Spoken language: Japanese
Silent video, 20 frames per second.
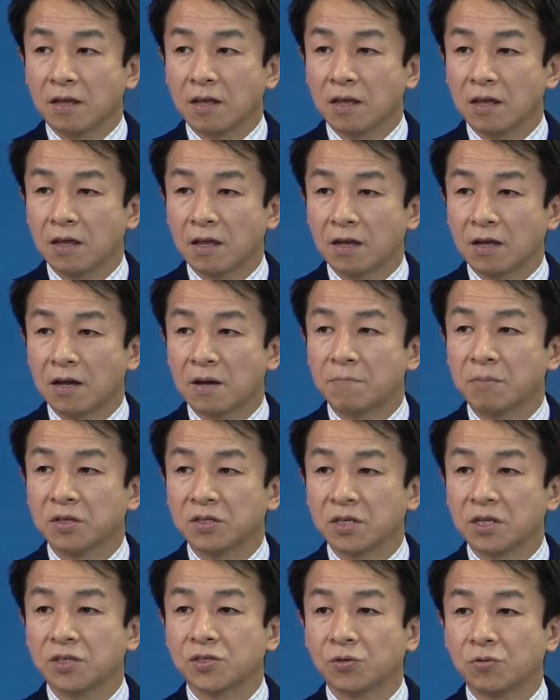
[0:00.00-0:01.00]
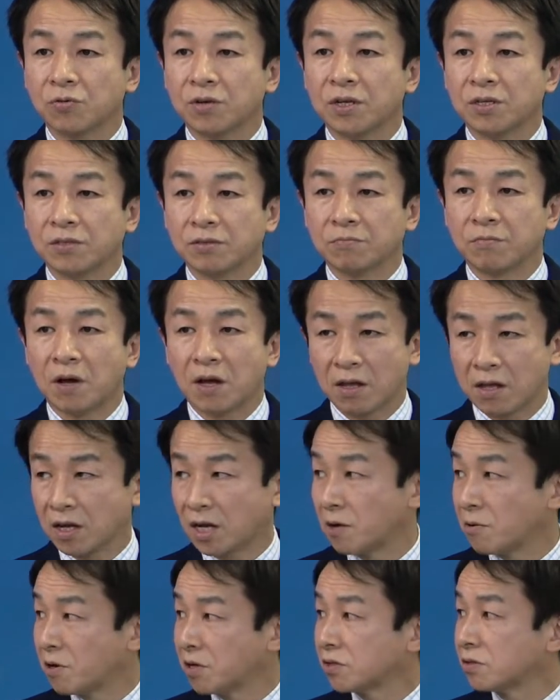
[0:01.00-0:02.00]
えー、カンバセーションレッスン、まあ、英
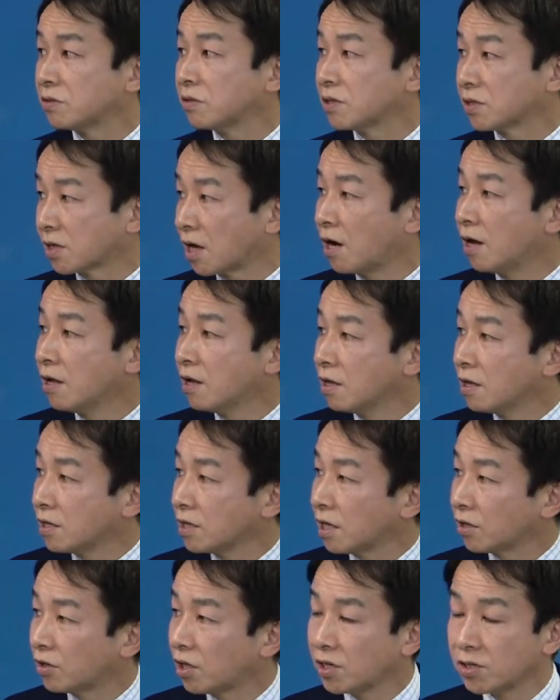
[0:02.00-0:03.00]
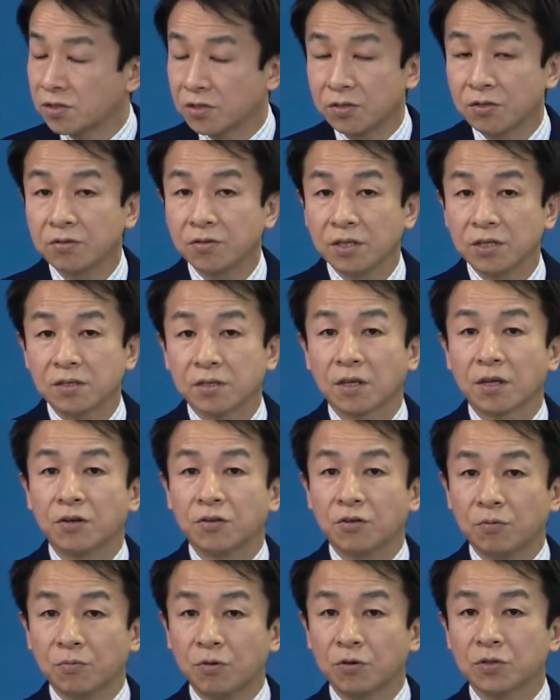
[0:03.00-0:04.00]
会話レッスンですかやったりするんですけれ
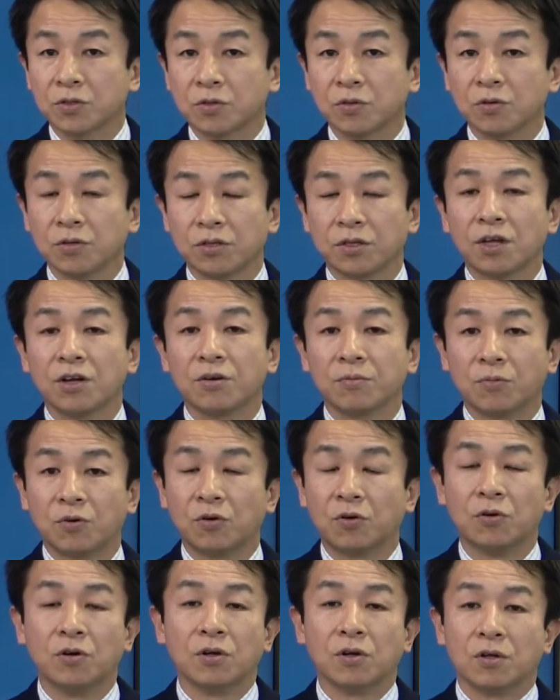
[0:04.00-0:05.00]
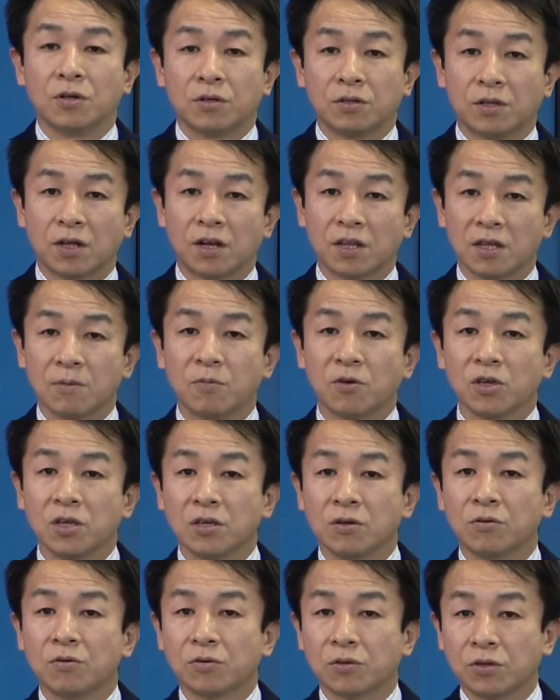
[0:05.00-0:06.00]
どもそういったのも誰でもい
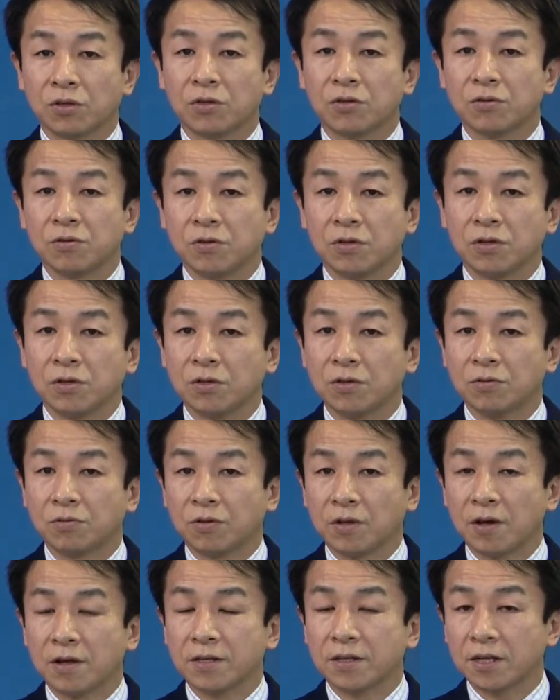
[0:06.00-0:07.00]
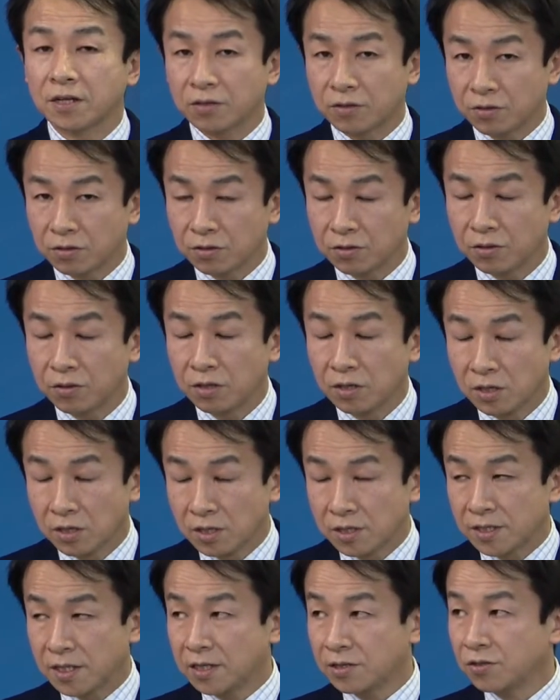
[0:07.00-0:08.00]
いよっていうのではなく
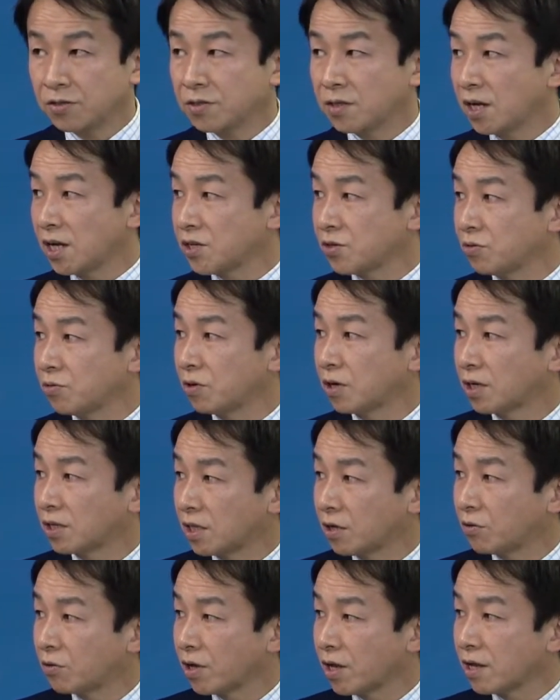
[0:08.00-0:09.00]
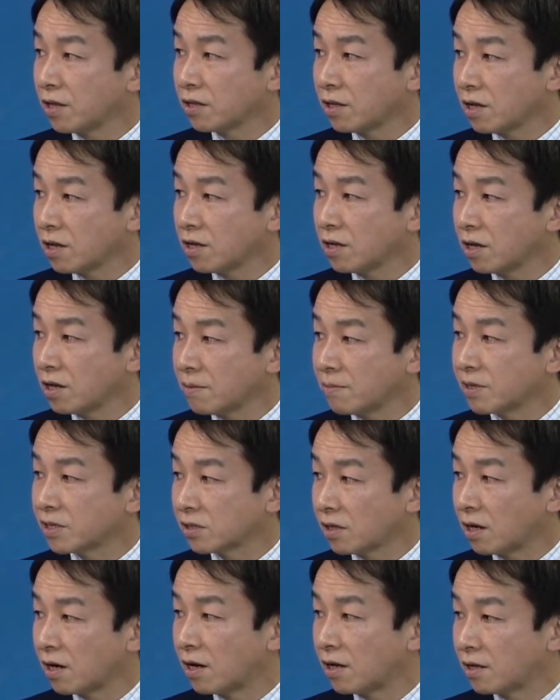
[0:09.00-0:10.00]
30歳以上の方を限定にやりま
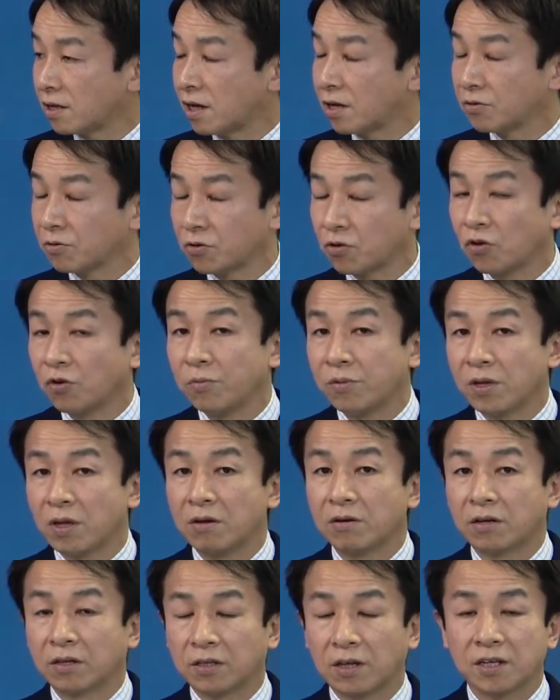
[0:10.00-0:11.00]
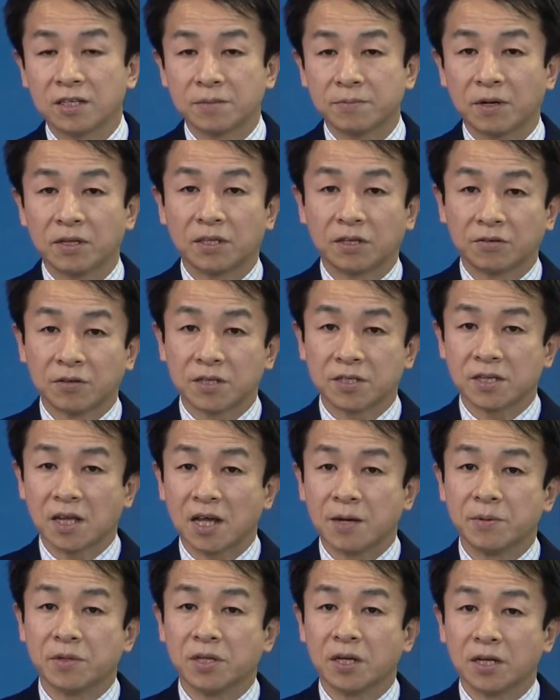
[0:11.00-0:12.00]
すからあの興味のある方集まってくだ
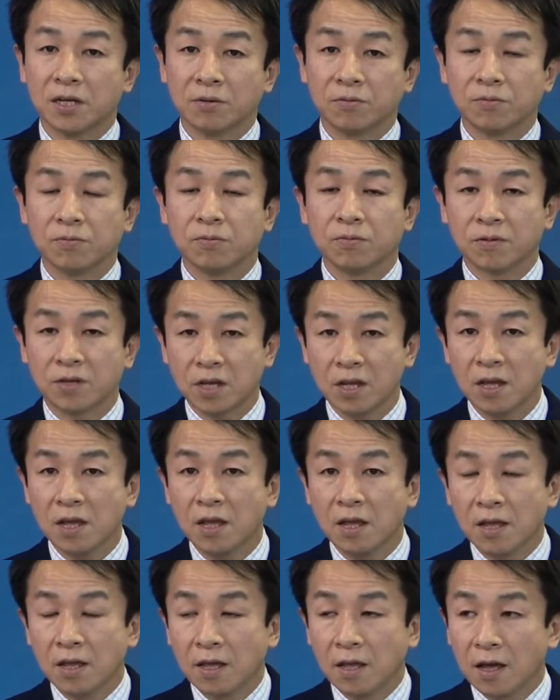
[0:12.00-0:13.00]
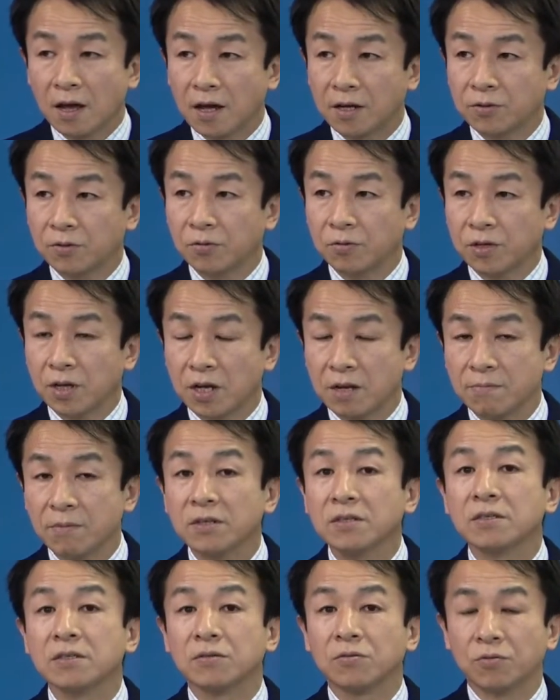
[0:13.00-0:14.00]
さいみたいな風にあのやり
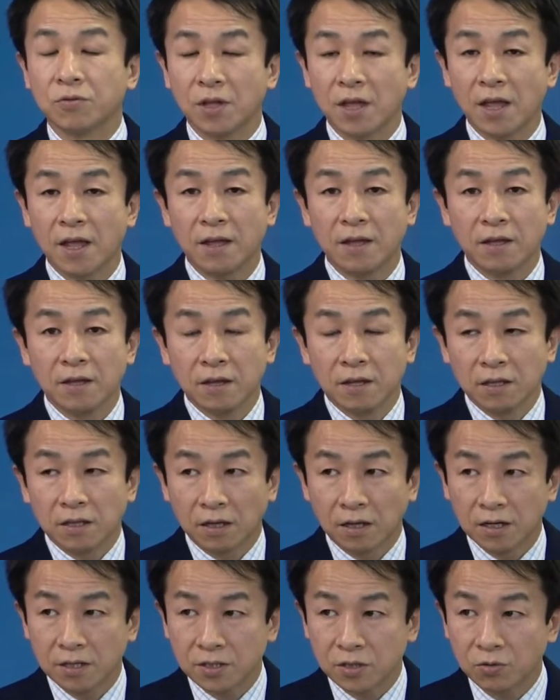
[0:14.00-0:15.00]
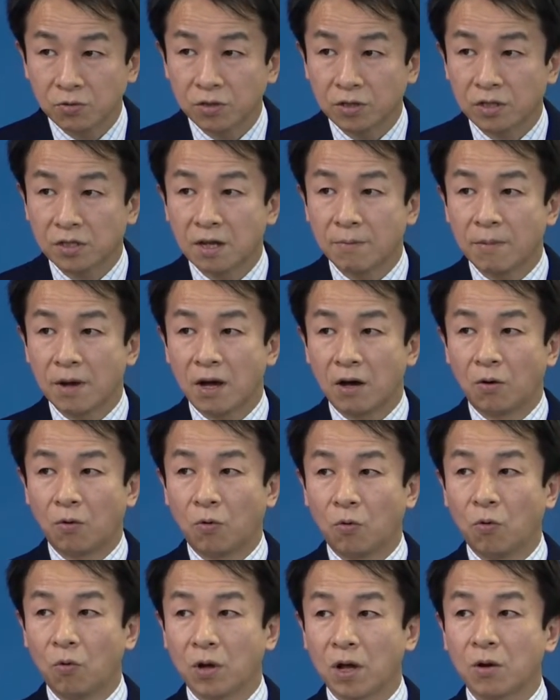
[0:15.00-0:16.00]
ますのでだからそういったま
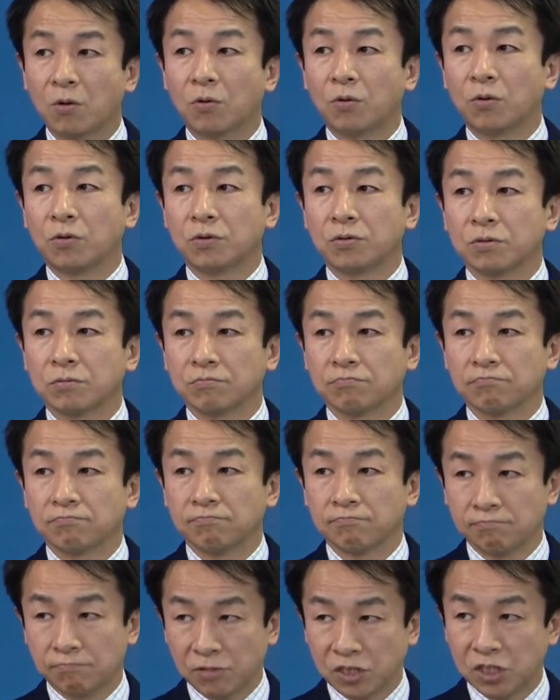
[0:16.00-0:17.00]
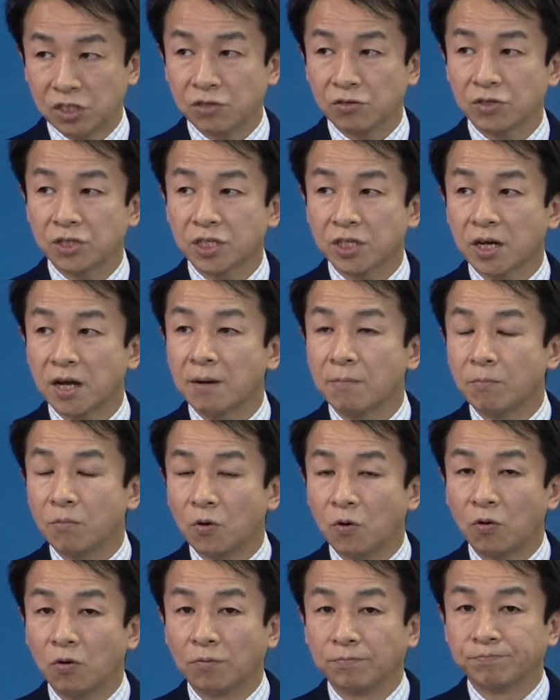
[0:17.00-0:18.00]
あ放課後うん、自由時間
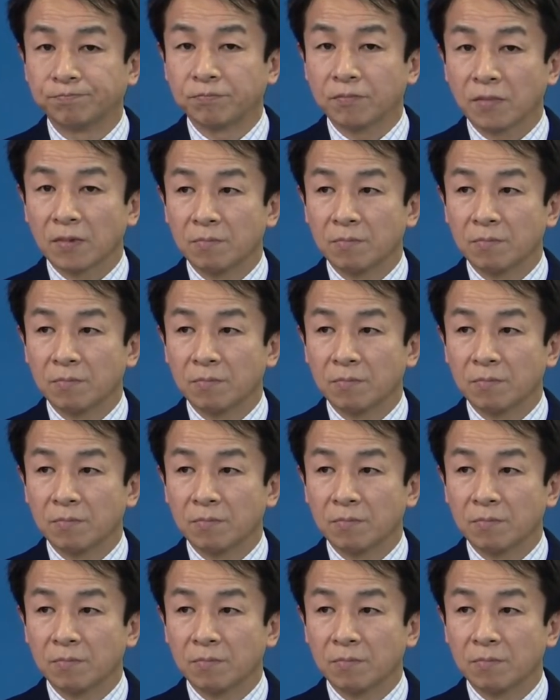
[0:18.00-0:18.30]
も、